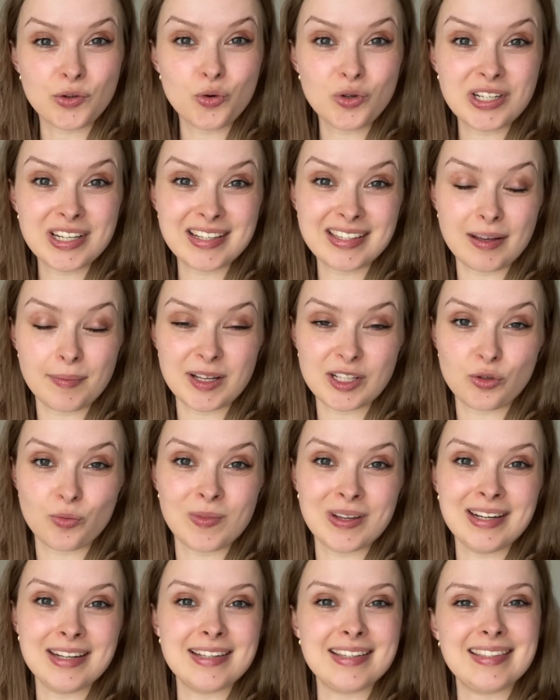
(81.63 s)
Gute ist aber
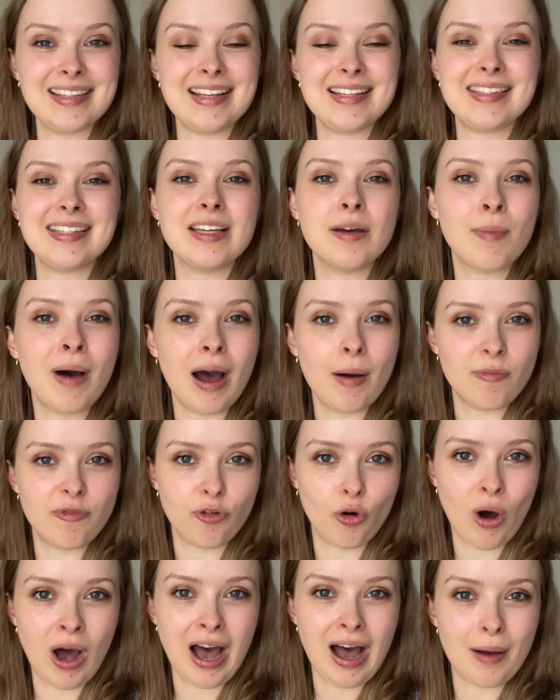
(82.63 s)
zumindest, dass die immer am
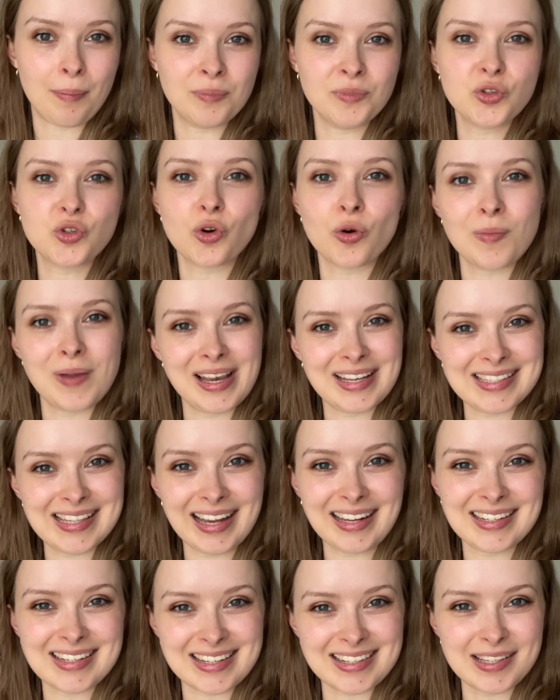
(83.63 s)
Vorabend um
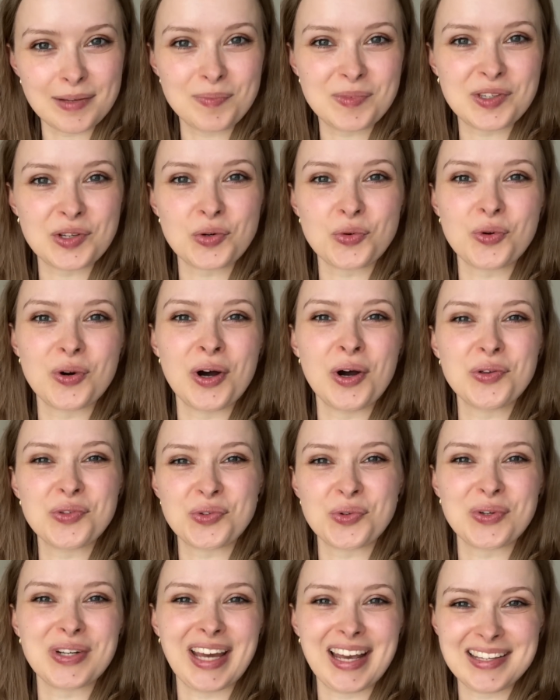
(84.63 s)
exakt 17 Uhr
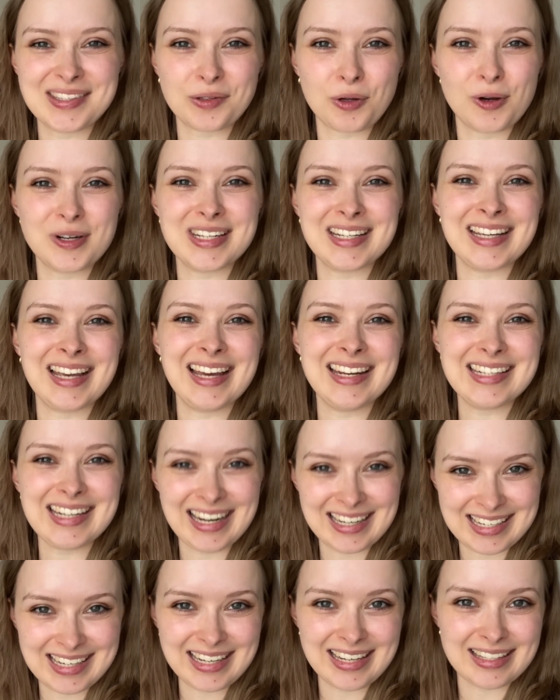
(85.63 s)
so ein Restkontingent
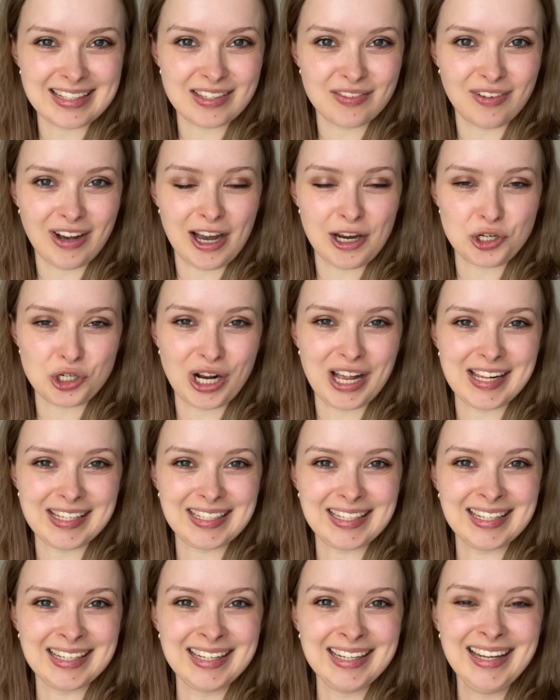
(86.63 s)
an Tickets
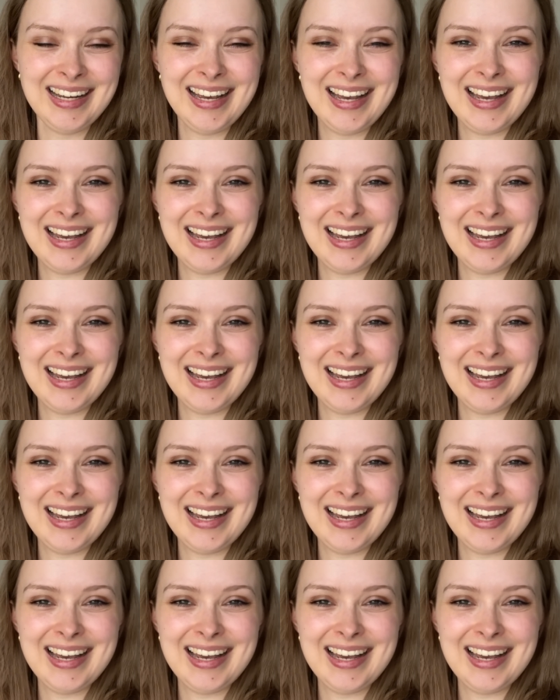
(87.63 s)
freischalten.